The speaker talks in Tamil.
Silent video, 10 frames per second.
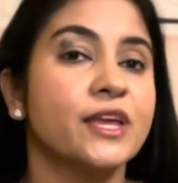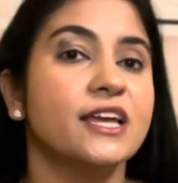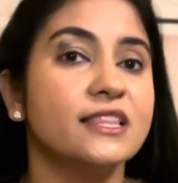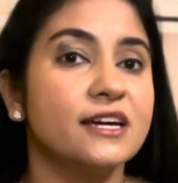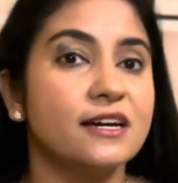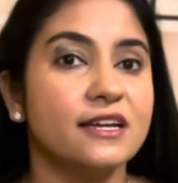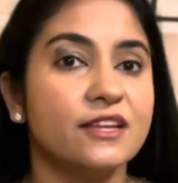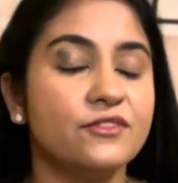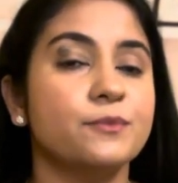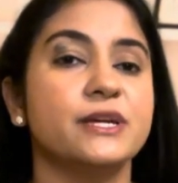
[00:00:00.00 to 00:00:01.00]
இந்த
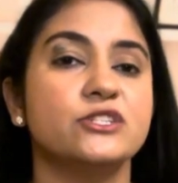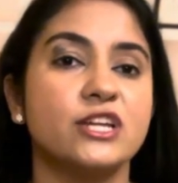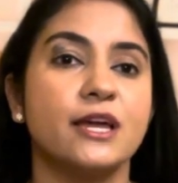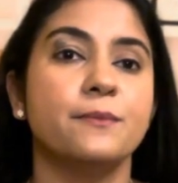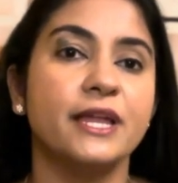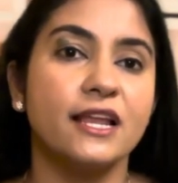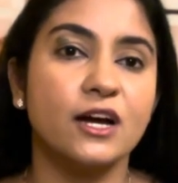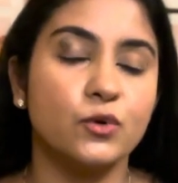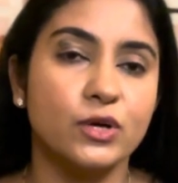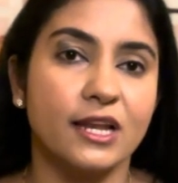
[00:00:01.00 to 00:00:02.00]
இன்ஃபர்மேஷனை
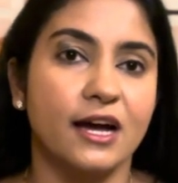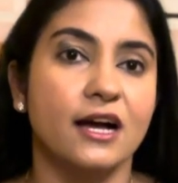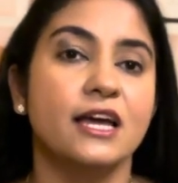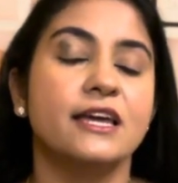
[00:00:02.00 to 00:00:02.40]
எப்படிலாம் கொடுக்கலாம்